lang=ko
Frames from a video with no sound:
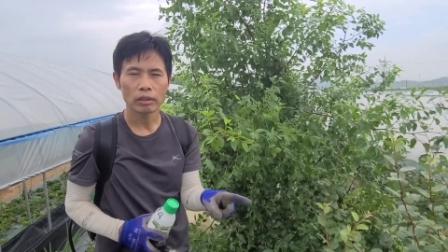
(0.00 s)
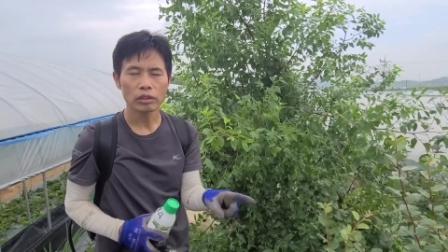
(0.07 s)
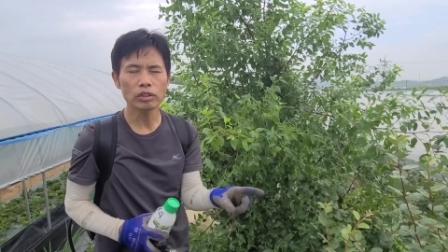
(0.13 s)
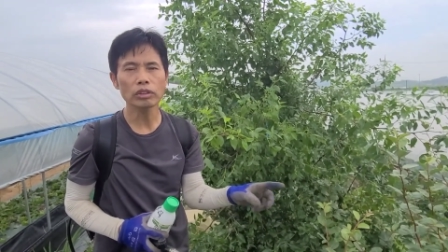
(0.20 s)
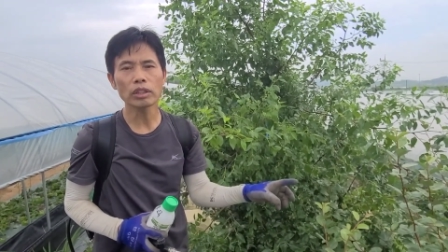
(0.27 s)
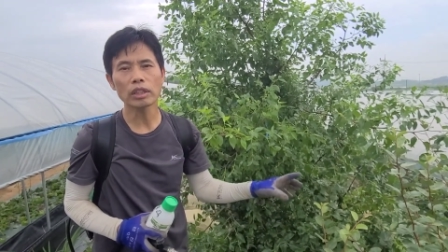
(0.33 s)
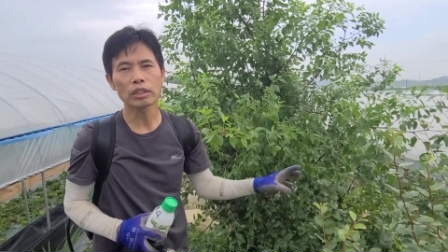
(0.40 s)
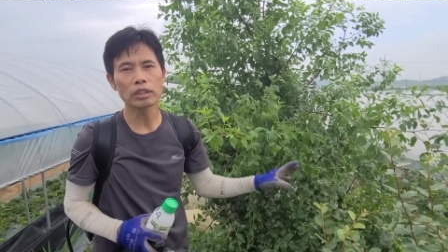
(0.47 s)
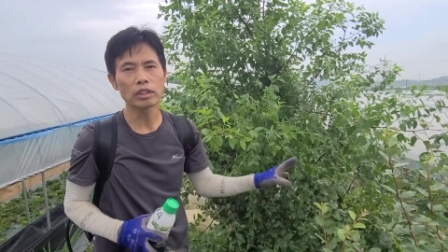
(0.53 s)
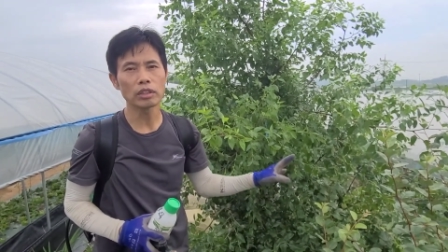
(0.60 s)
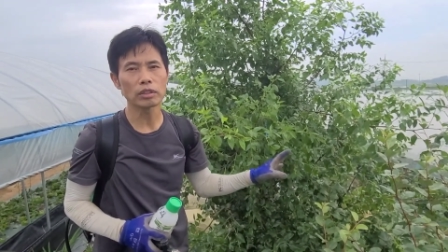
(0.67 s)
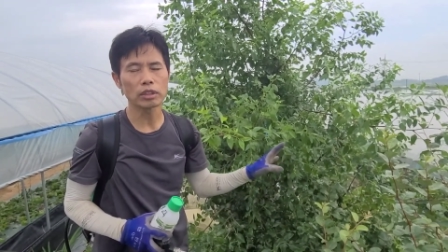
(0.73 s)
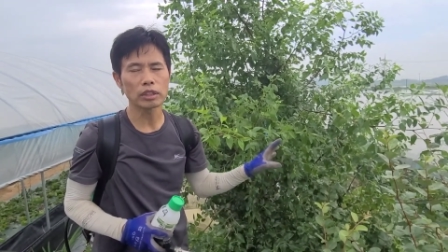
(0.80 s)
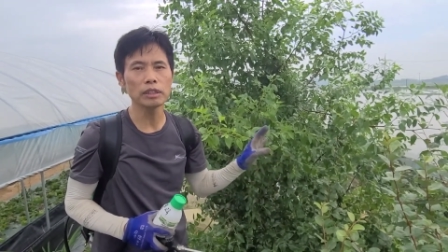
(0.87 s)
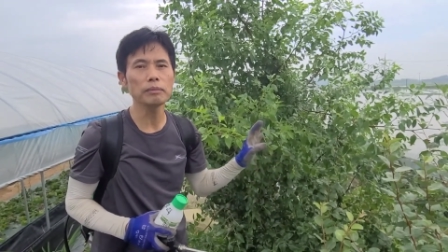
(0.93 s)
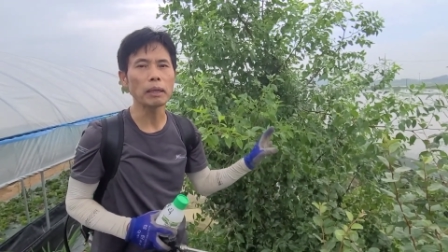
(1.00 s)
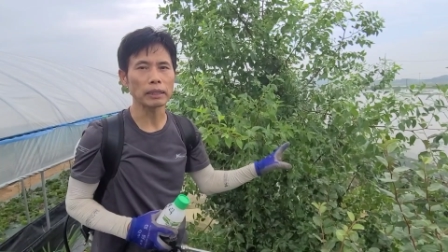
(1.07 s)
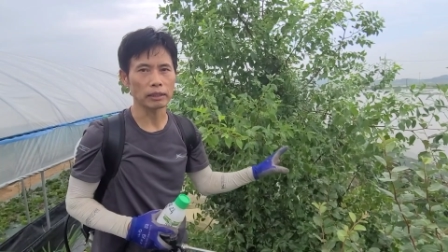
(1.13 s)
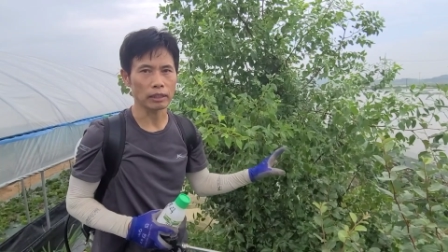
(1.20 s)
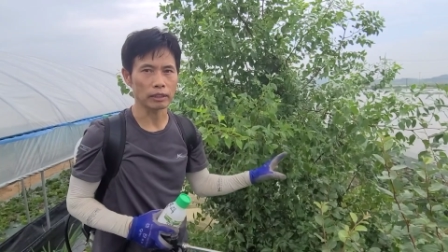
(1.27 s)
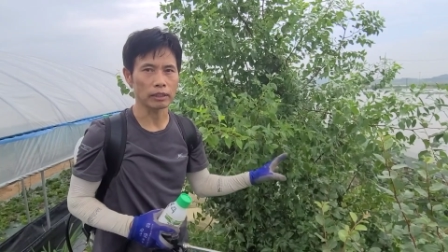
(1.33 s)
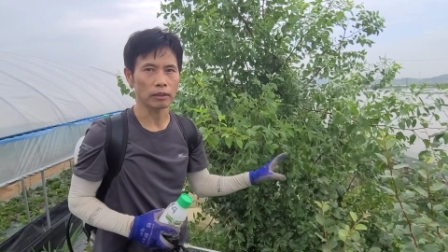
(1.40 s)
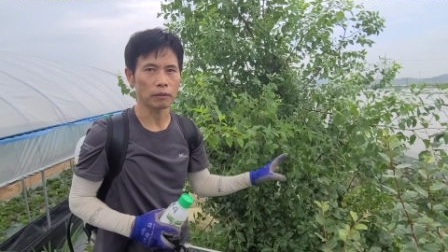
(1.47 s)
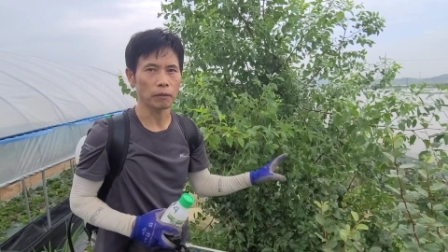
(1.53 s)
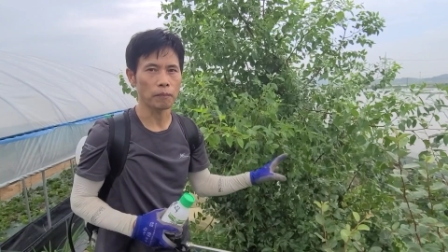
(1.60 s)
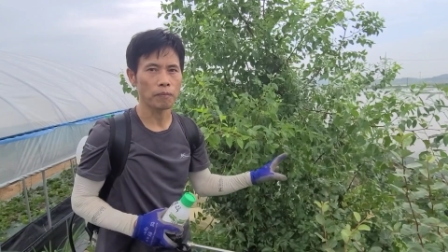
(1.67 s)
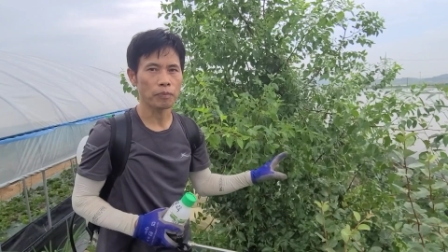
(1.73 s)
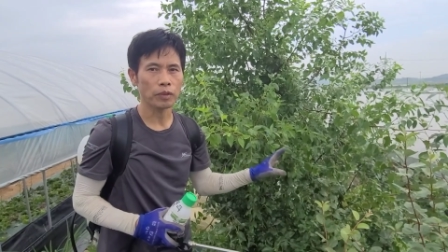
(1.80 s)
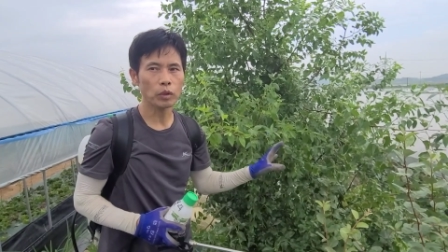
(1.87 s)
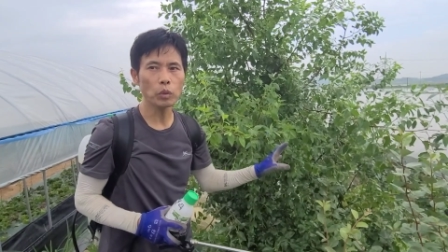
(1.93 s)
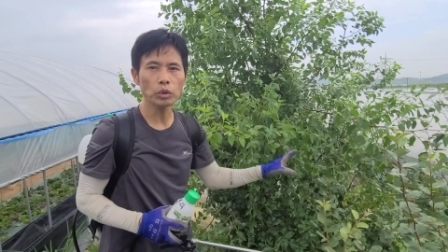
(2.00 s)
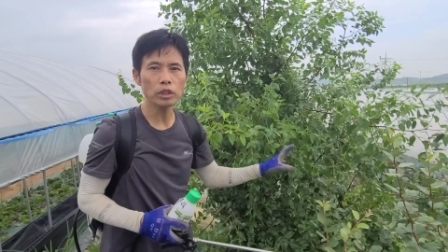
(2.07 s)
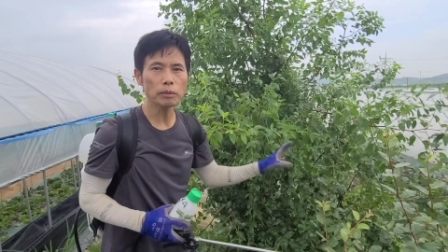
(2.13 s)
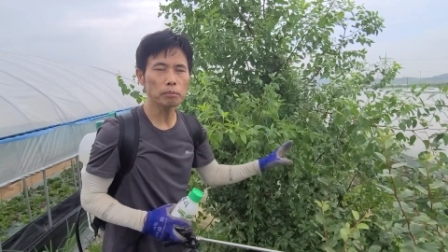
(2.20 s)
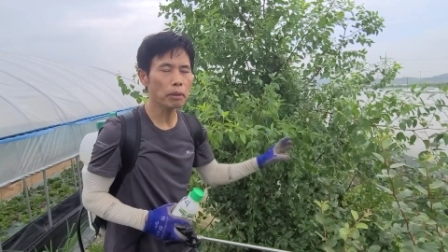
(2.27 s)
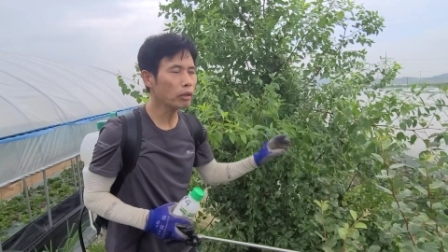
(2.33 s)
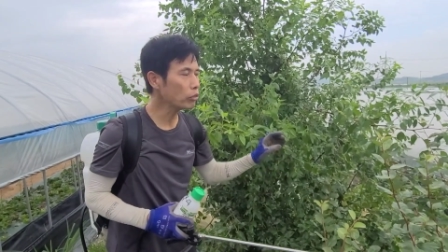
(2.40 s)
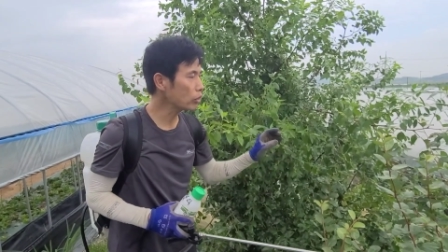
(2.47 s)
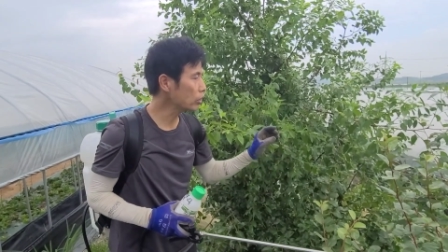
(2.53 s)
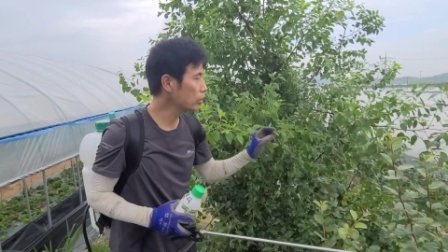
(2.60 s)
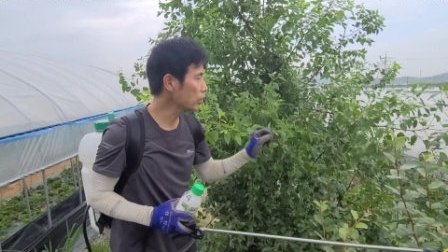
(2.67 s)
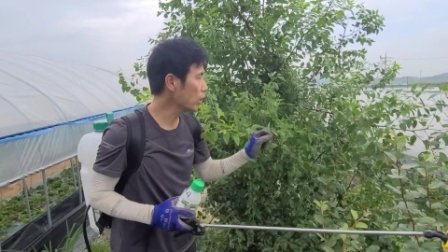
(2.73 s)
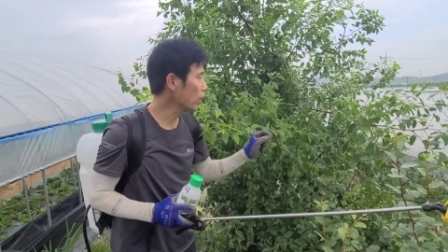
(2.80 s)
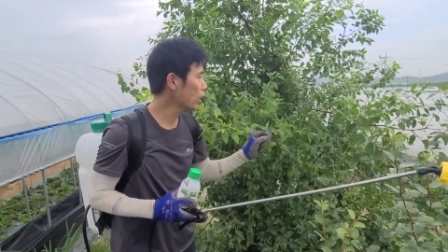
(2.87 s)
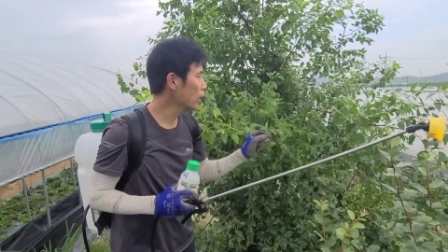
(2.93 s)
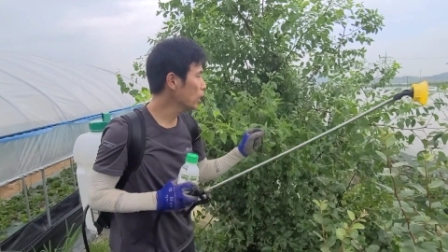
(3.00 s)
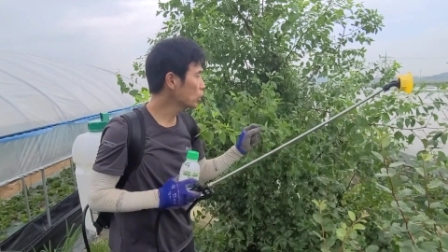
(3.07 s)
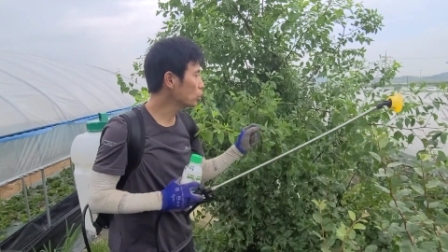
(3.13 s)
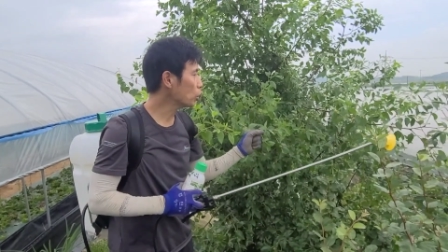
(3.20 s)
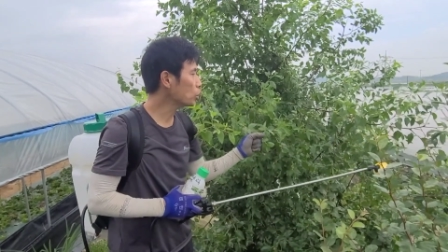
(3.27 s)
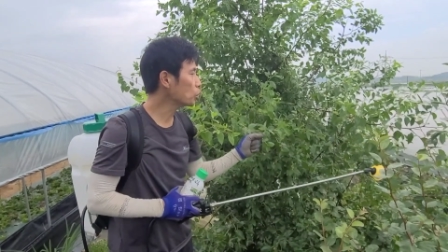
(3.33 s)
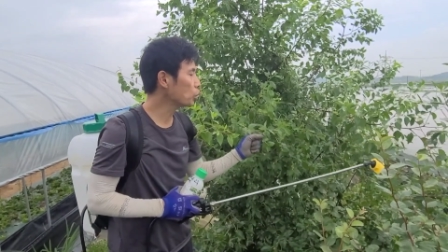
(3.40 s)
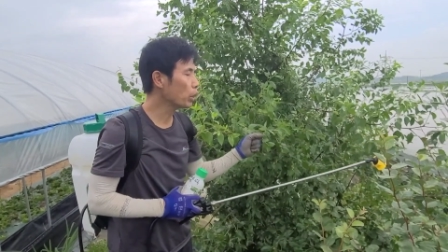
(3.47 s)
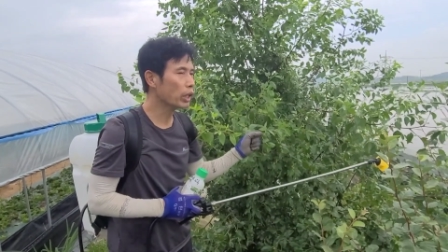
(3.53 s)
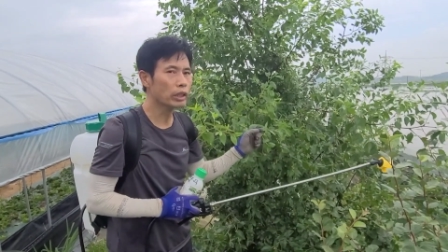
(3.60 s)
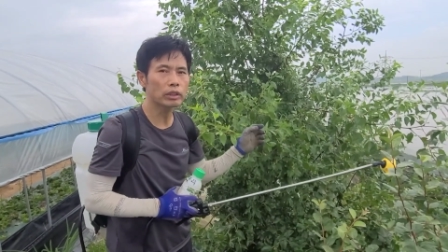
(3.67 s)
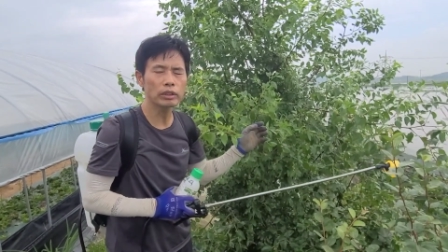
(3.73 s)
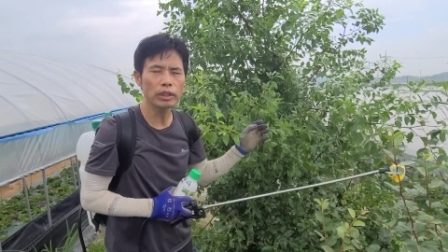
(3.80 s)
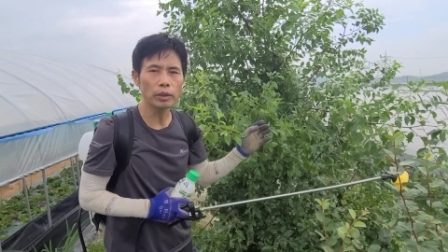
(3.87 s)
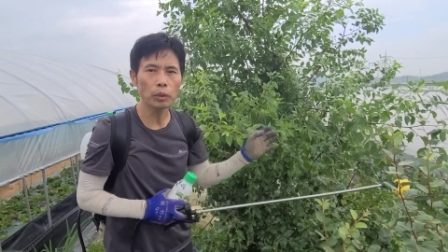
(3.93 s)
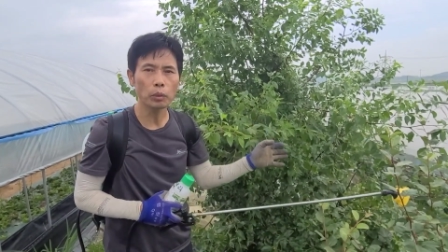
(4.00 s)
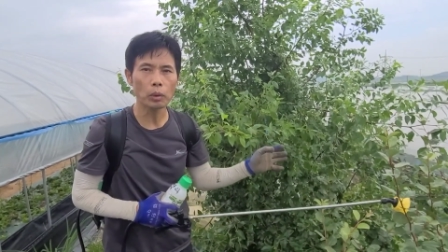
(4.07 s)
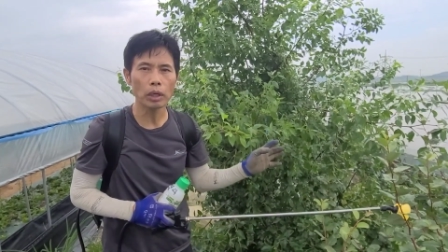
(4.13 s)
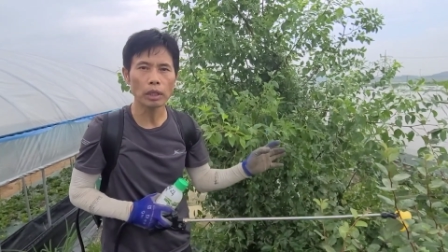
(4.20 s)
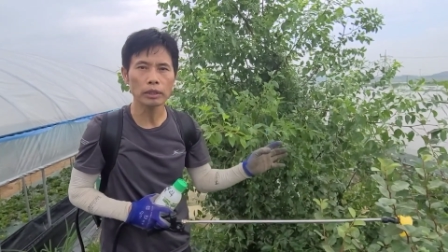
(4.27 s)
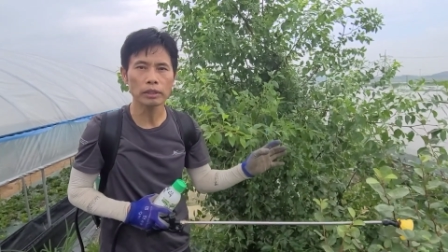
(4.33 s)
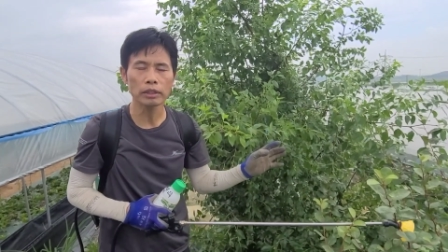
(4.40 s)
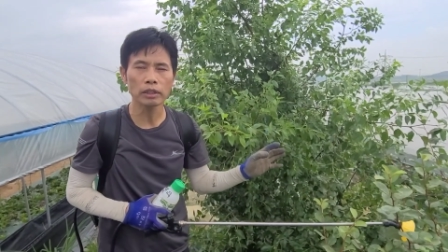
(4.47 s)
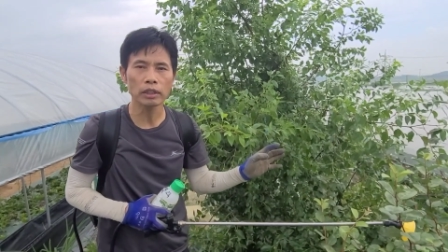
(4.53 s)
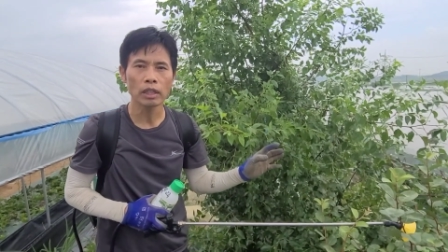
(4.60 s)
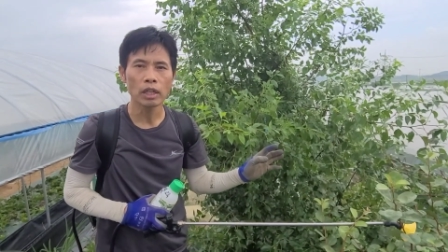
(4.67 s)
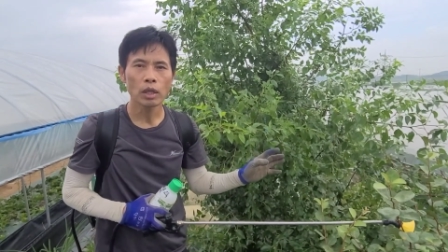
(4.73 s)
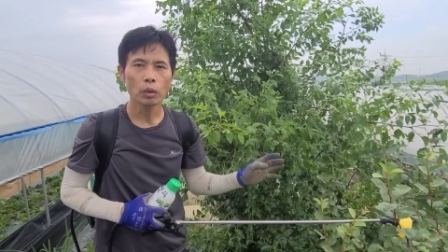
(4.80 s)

그게 그거 그 맥락이라고. 꽃이 폈을 때 쳐줘야 그게 효과가 있지.